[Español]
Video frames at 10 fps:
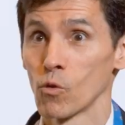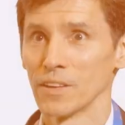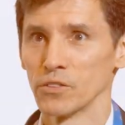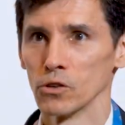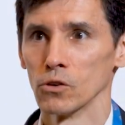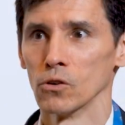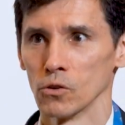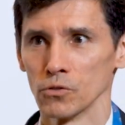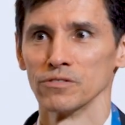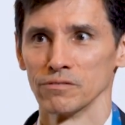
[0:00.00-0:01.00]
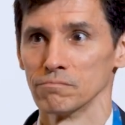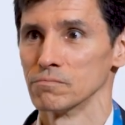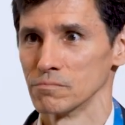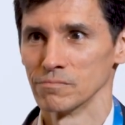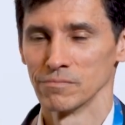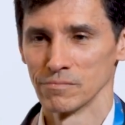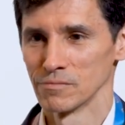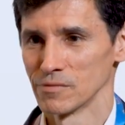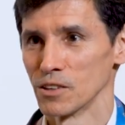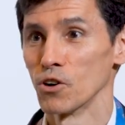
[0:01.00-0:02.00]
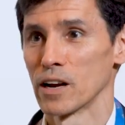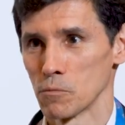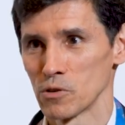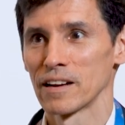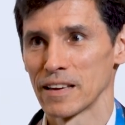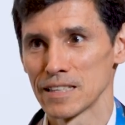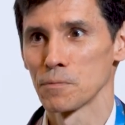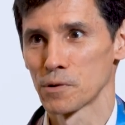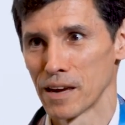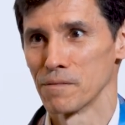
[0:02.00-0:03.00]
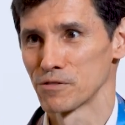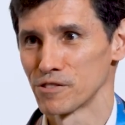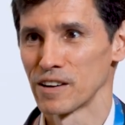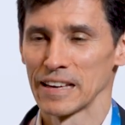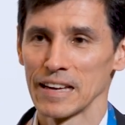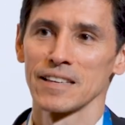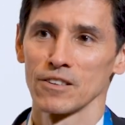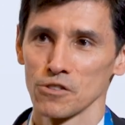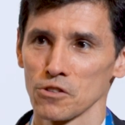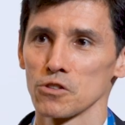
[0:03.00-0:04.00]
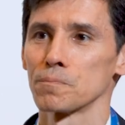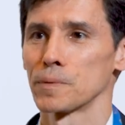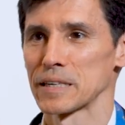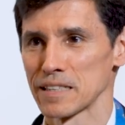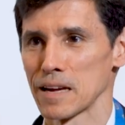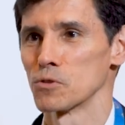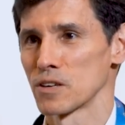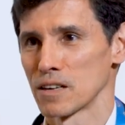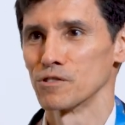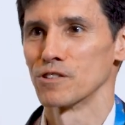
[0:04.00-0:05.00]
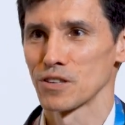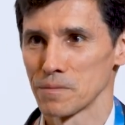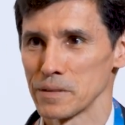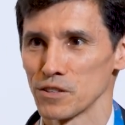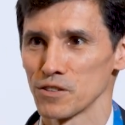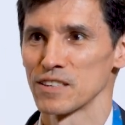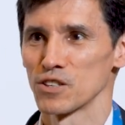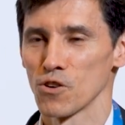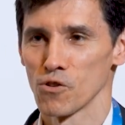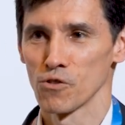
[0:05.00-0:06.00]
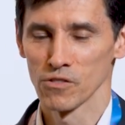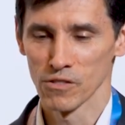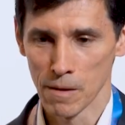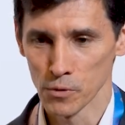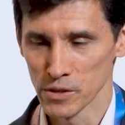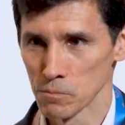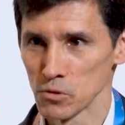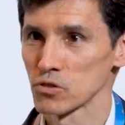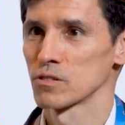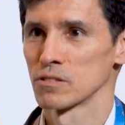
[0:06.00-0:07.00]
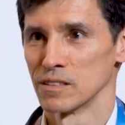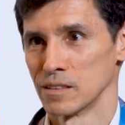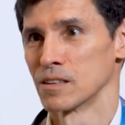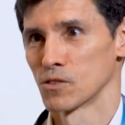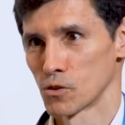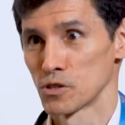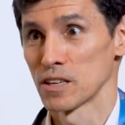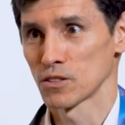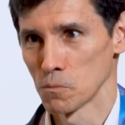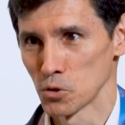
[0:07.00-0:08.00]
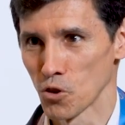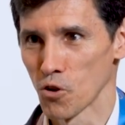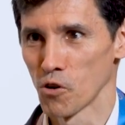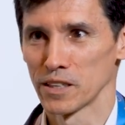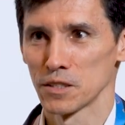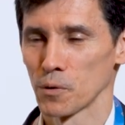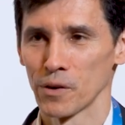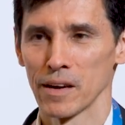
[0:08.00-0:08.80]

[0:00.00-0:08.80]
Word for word: Cuando logramos la alianza, porque además fue una alianza, nosotros prestamos algunos servicios de software, nos apoyamos cosas como Soholics, por